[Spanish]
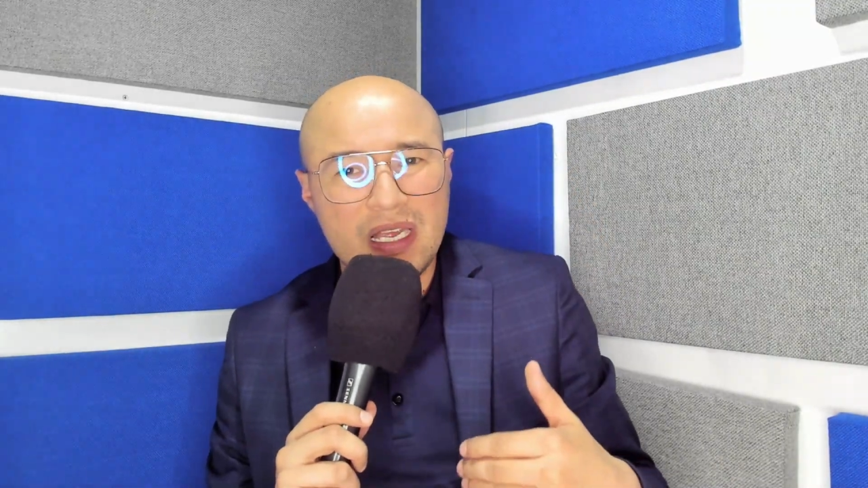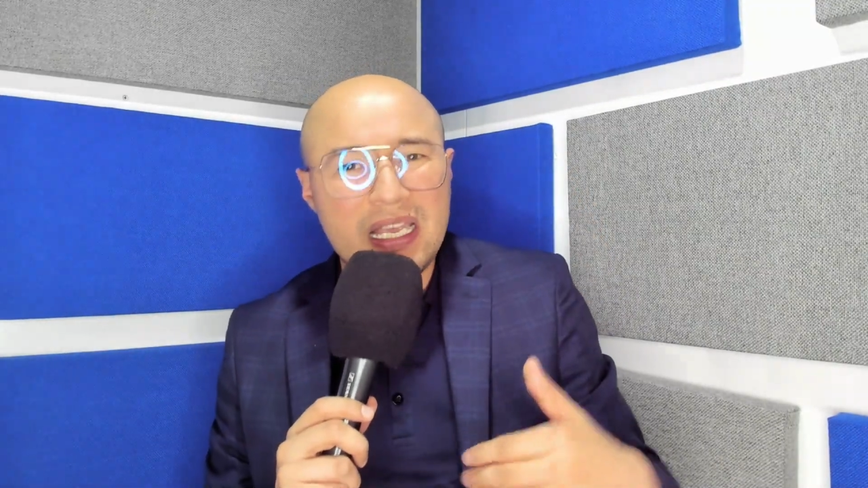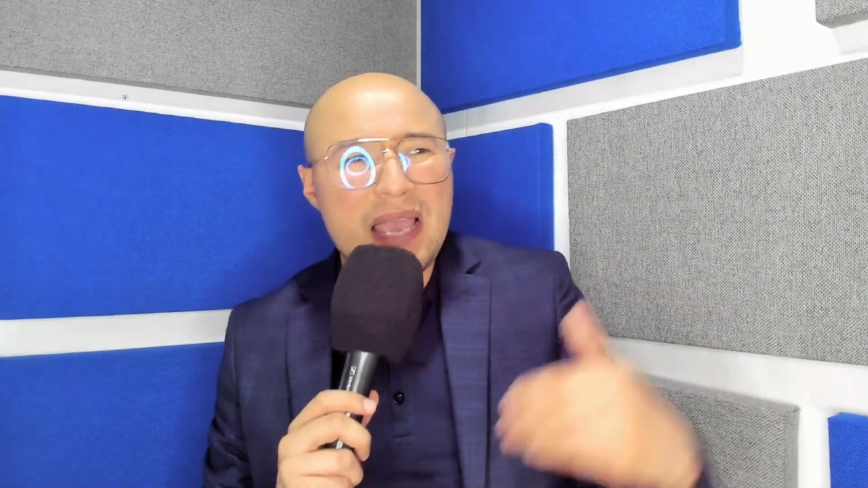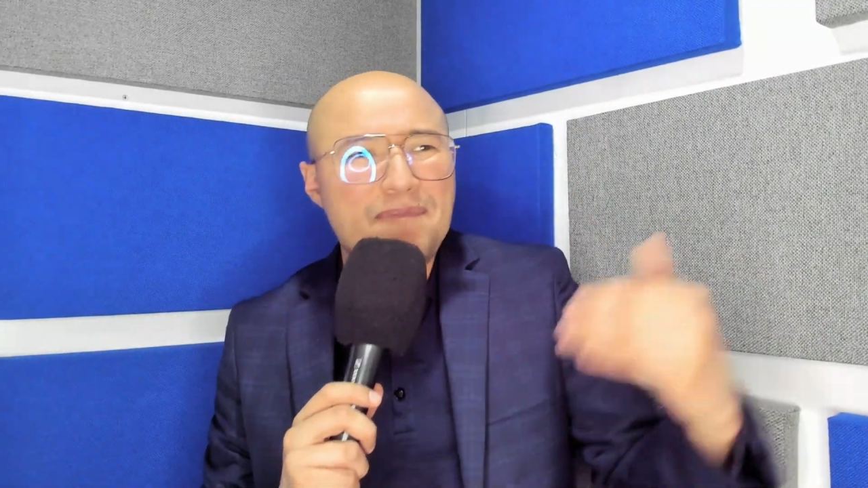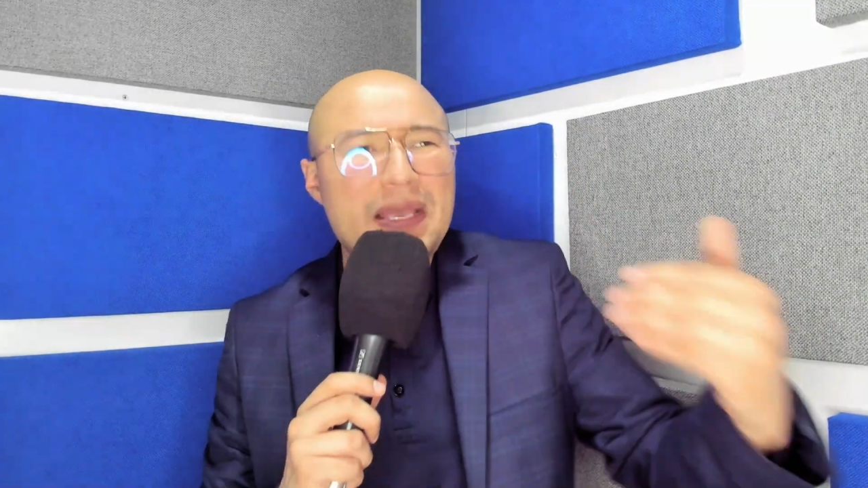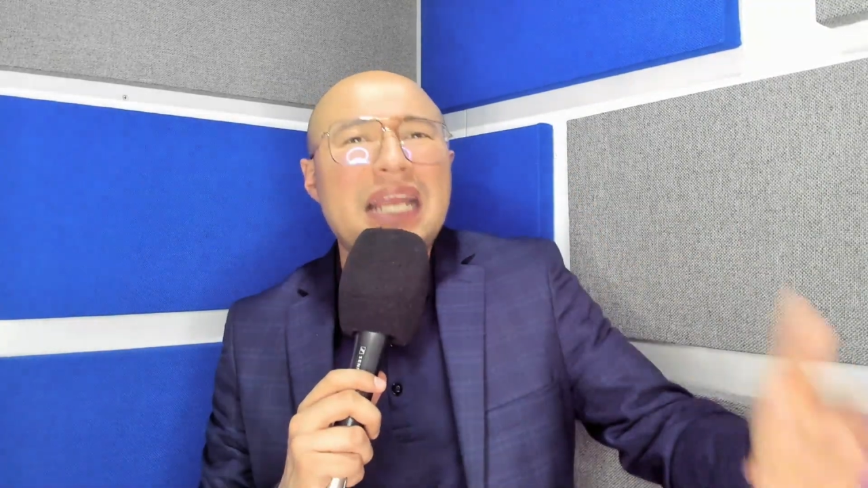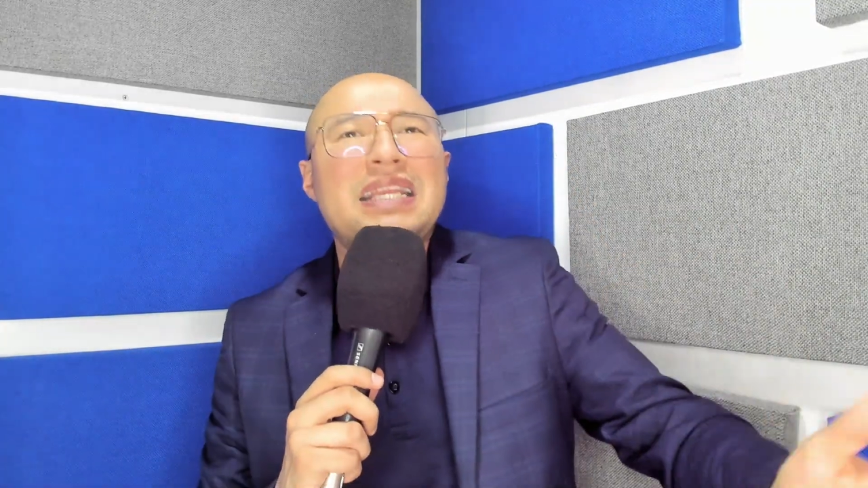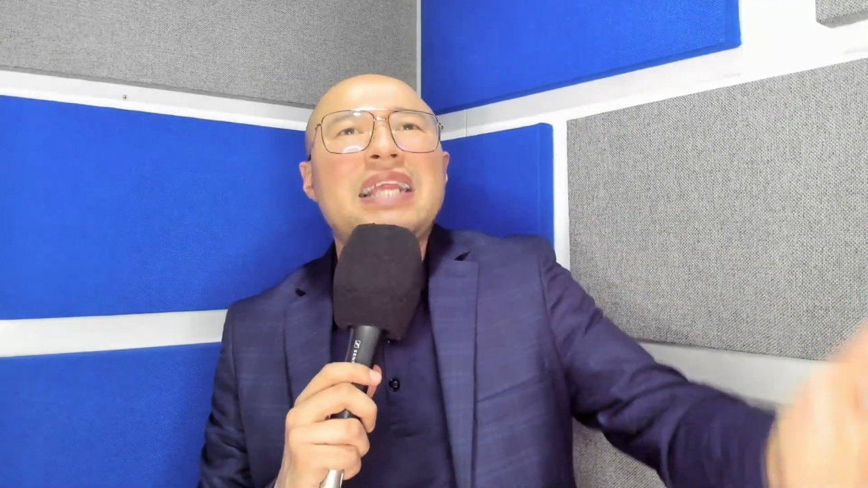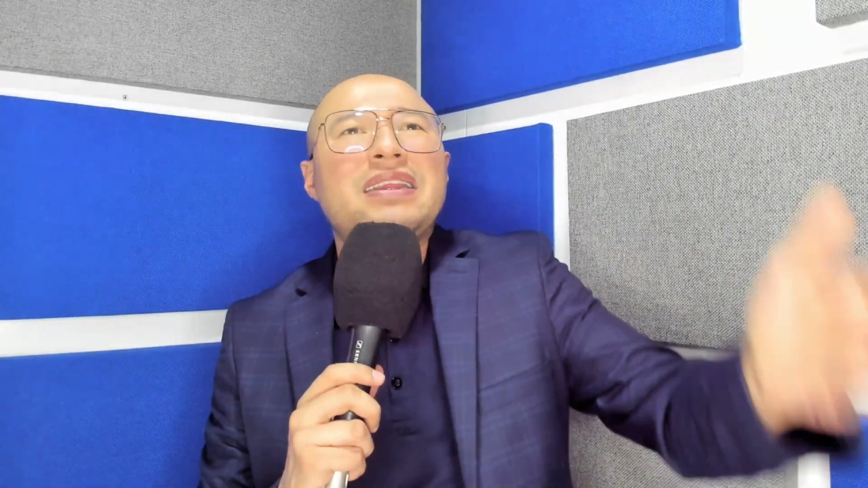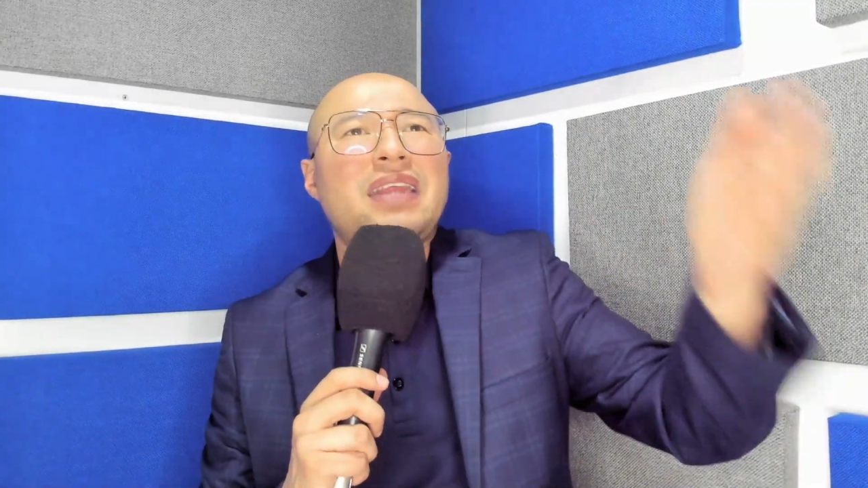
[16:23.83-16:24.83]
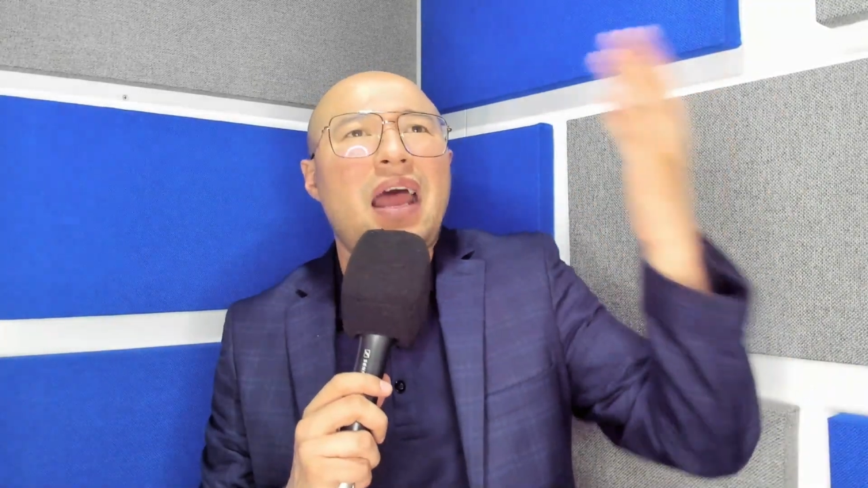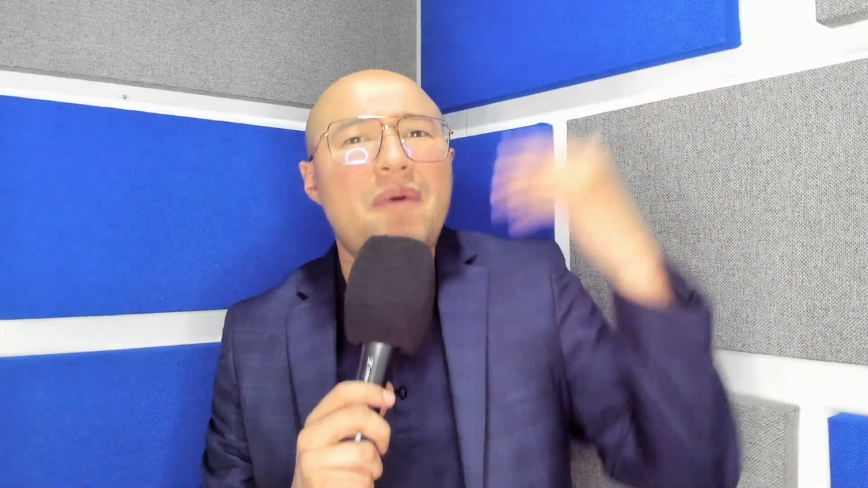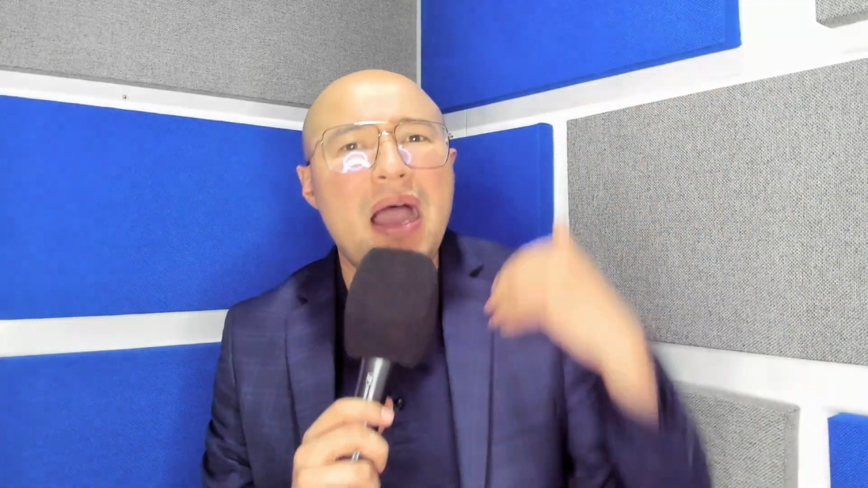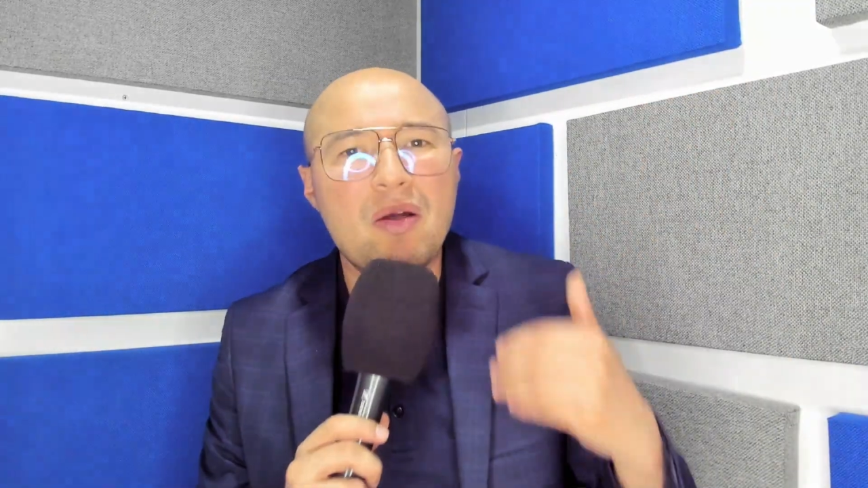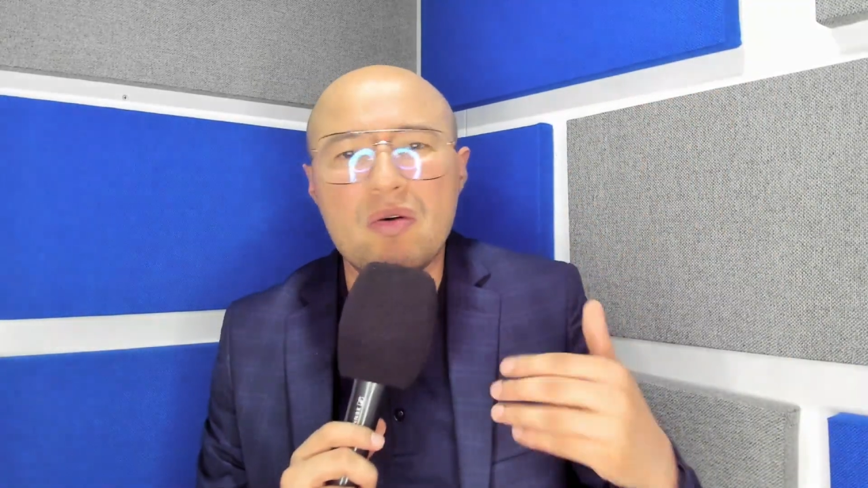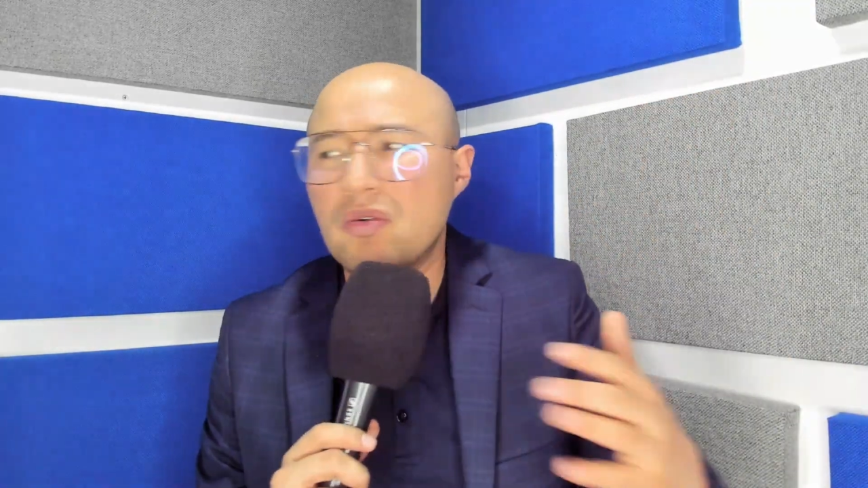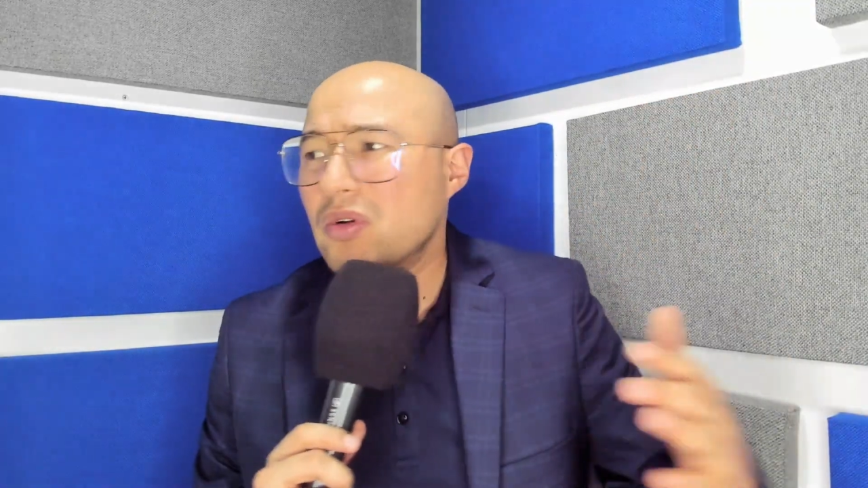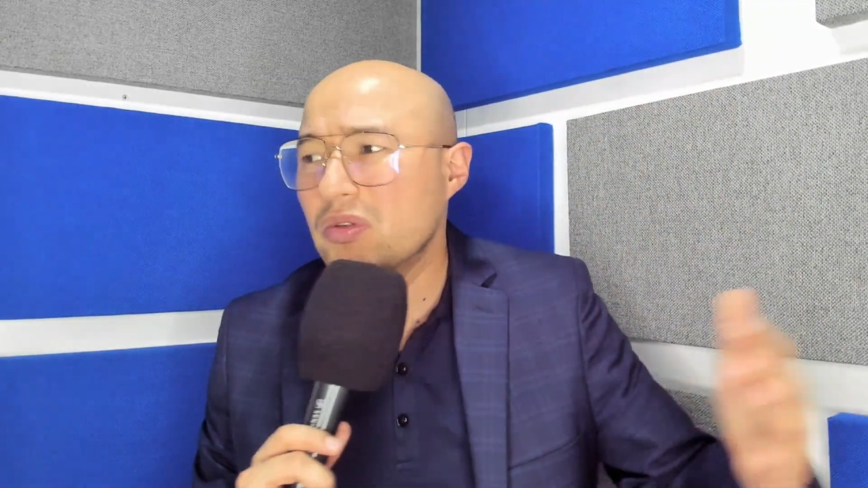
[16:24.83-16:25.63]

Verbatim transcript: que pierda el trabajo,